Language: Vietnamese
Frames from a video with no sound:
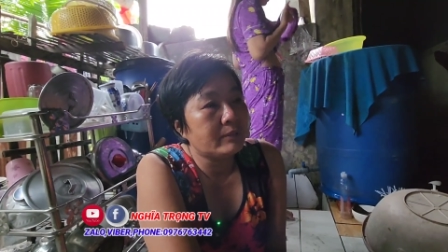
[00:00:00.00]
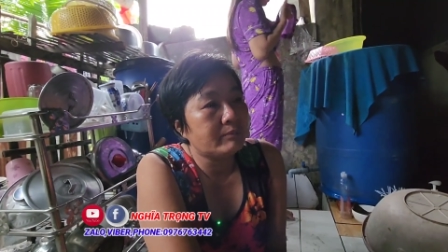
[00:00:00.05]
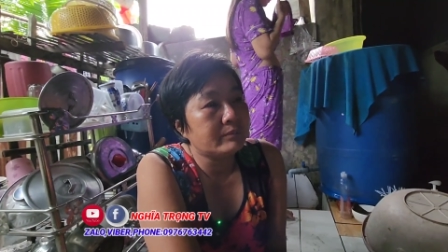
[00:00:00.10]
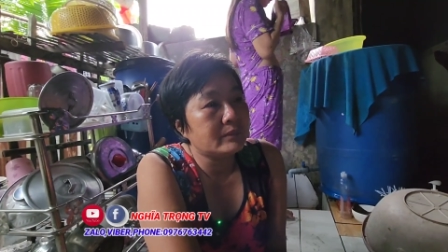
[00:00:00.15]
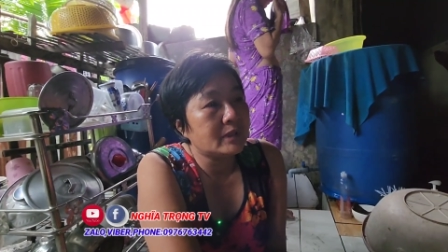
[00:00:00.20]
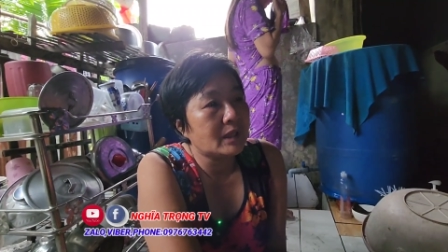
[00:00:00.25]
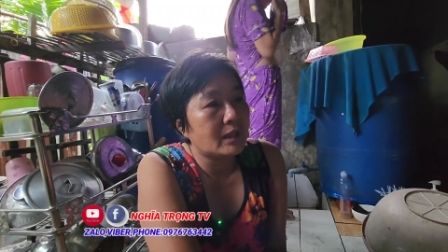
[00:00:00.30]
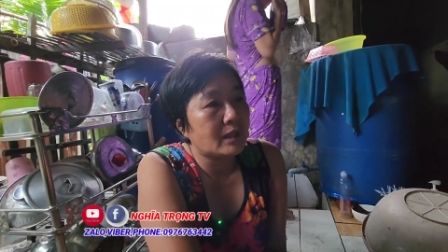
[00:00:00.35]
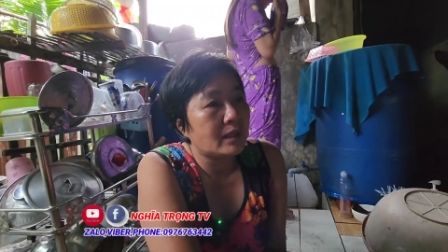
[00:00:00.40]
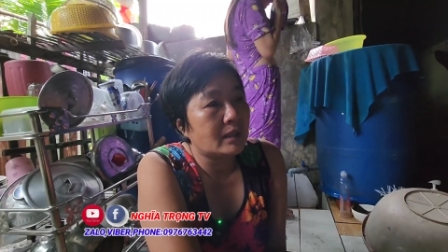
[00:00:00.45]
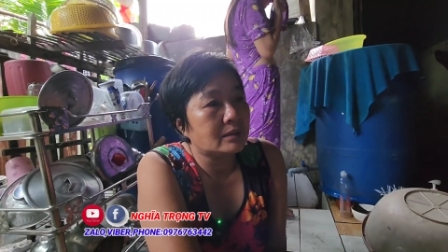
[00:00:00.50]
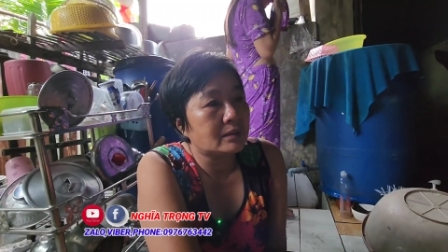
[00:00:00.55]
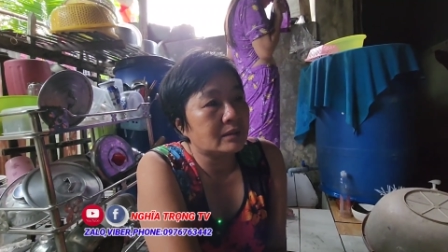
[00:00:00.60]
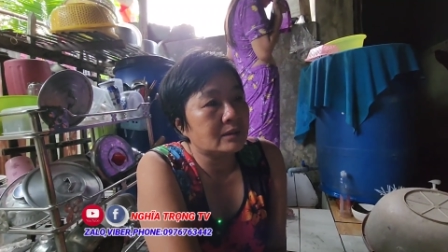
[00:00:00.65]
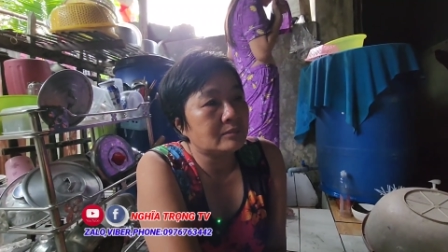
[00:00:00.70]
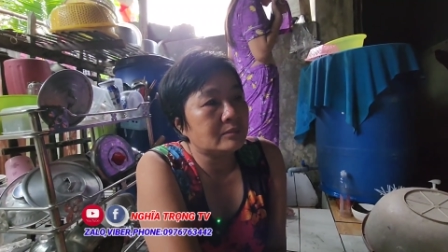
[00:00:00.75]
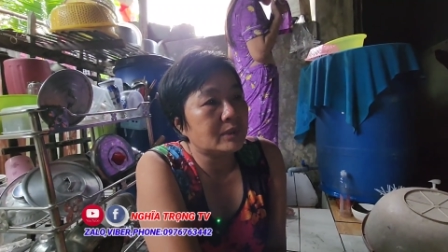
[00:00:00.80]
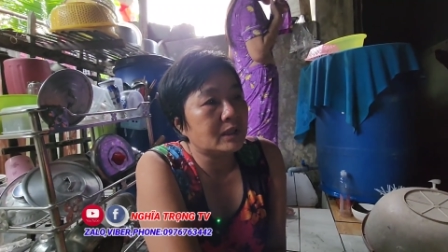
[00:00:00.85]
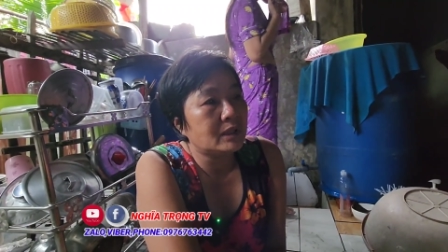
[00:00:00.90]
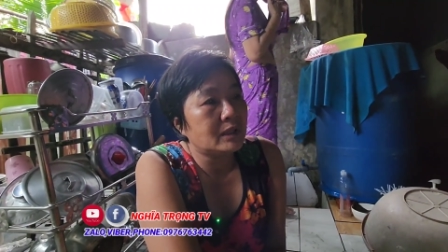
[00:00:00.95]
trăm tờ
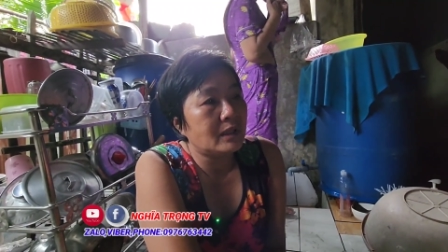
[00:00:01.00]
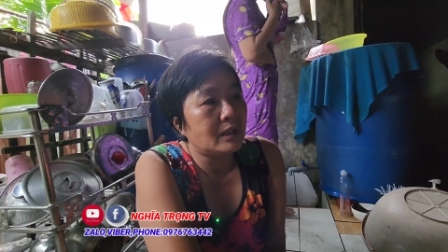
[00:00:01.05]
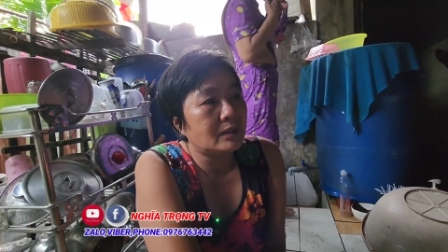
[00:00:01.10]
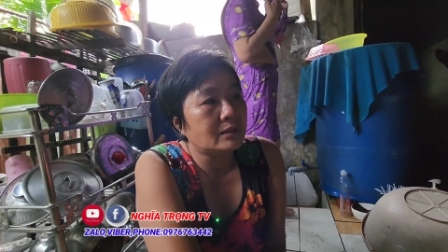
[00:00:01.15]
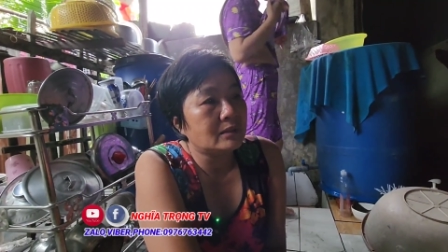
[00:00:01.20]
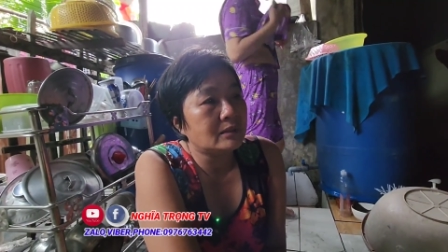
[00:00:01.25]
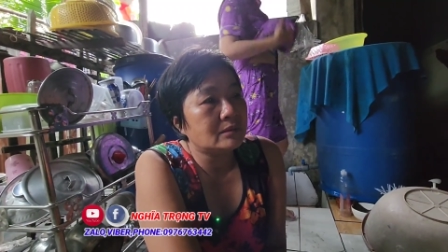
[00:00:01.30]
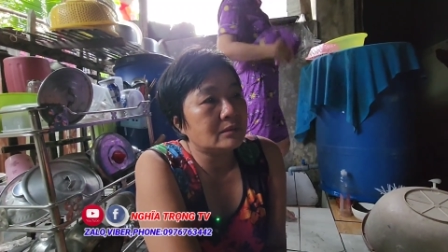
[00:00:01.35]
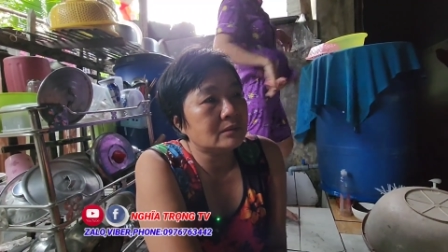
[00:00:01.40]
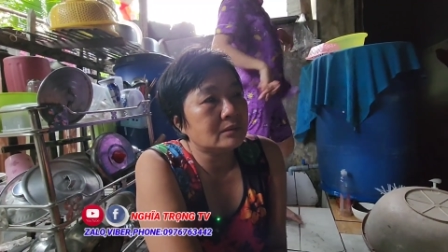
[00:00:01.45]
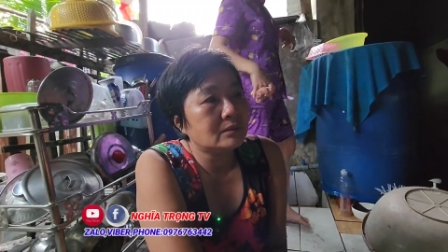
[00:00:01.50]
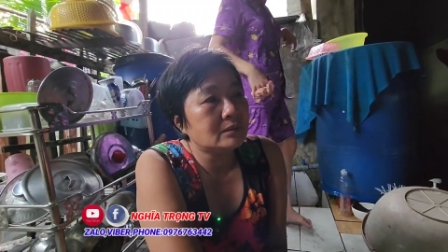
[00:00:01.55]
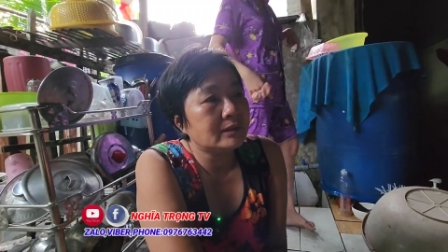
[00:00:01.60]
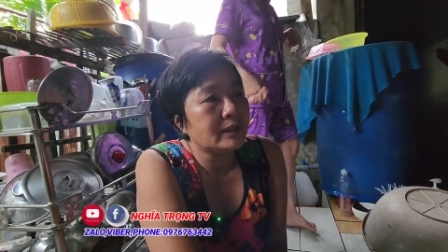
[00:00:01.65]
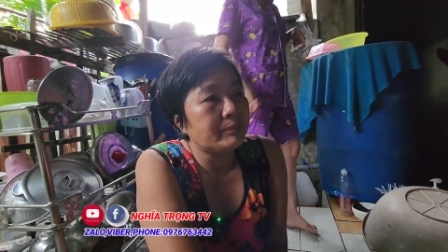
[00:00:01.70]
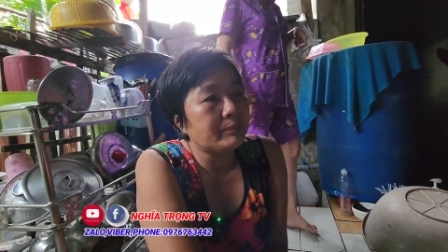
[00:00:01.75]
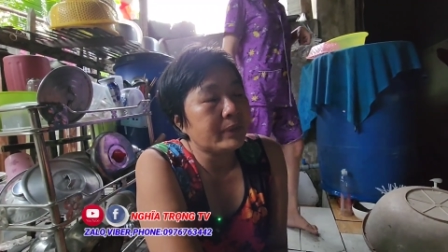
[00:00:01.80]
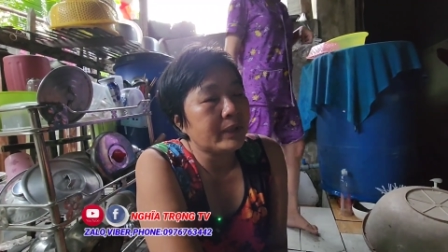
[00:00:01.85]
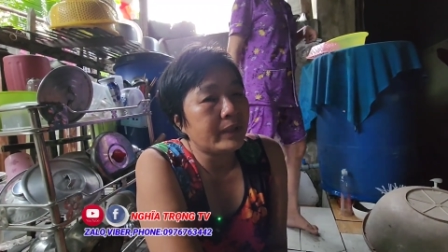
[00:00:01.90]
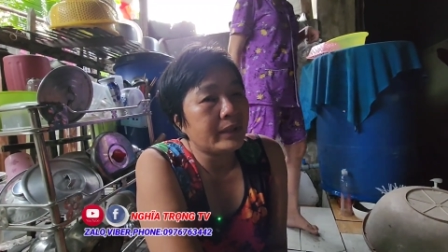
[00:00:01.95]
thì mình lời được
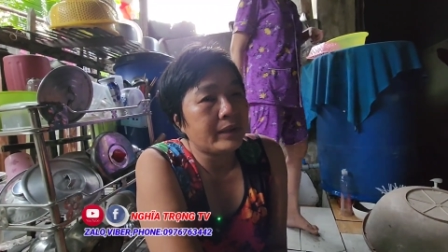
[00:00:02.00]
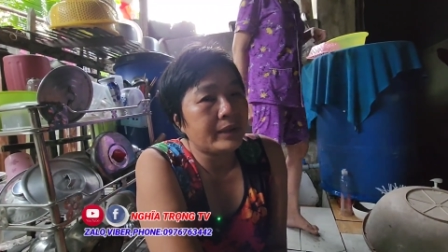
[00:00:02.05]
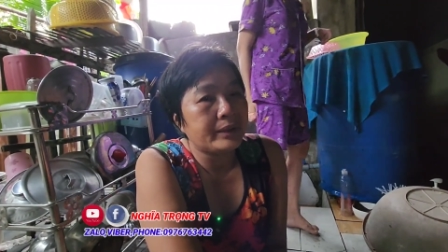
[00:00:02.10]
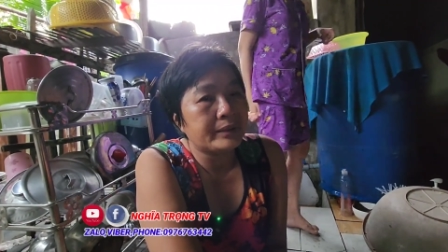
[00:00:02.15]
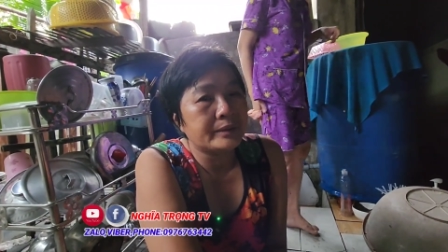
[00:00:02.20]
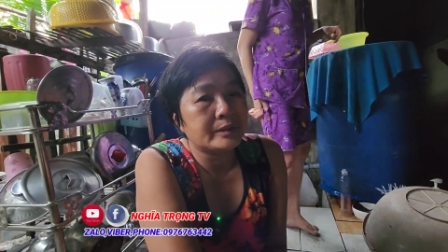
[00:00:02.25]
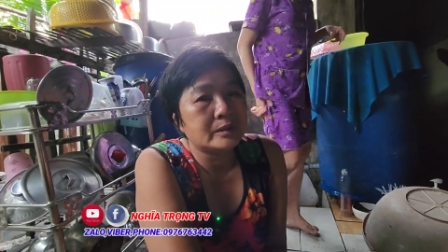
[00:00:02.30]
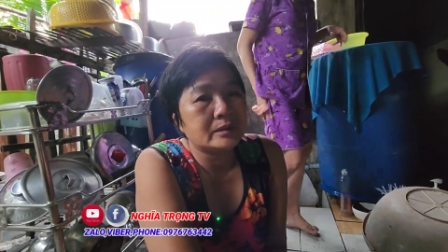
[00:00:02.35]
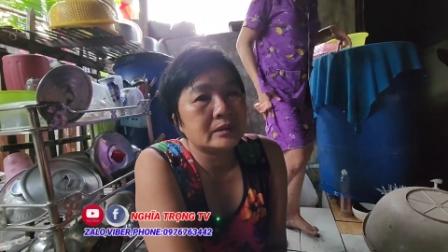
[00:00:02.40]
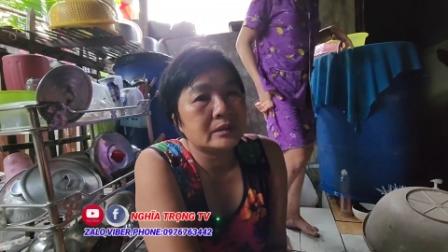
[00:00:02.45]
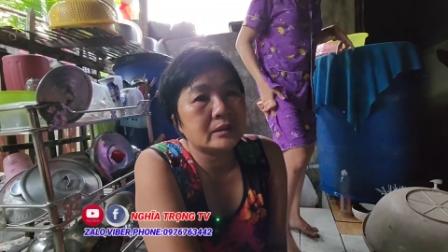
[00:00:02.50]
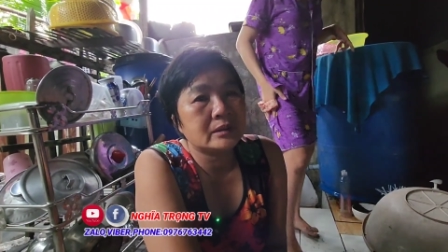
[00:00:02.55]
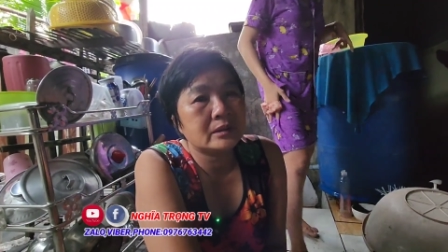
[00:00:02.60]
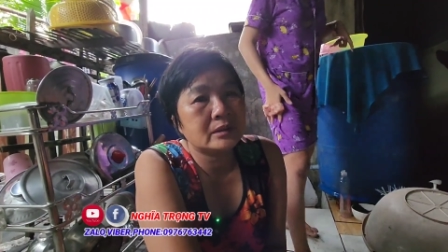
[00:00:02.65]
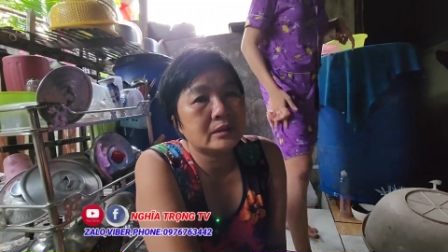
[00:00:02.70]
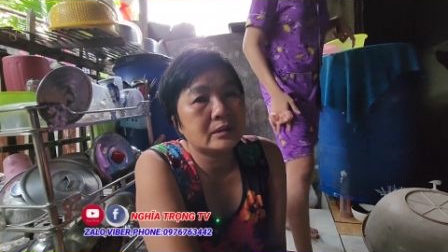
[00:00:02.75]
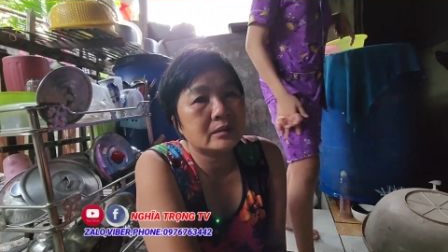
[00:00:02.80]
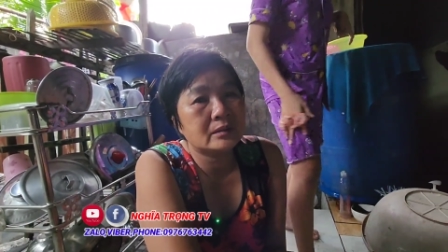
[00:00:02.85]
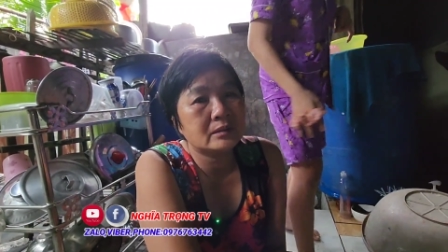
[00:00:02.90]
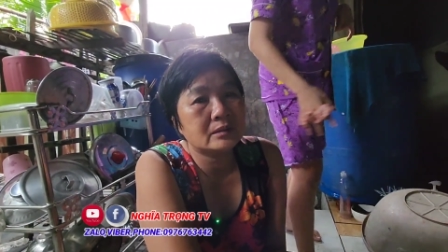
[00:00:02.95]
trăm ngàn
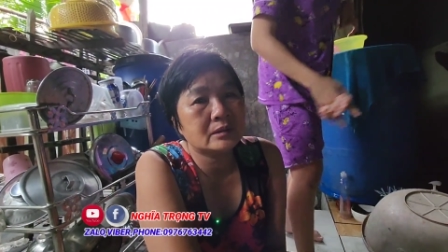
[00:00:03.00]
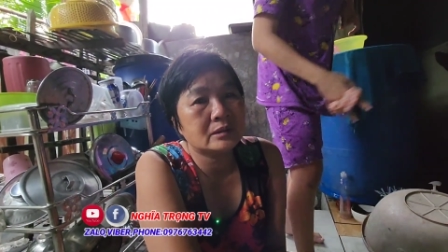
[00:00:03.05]
dạ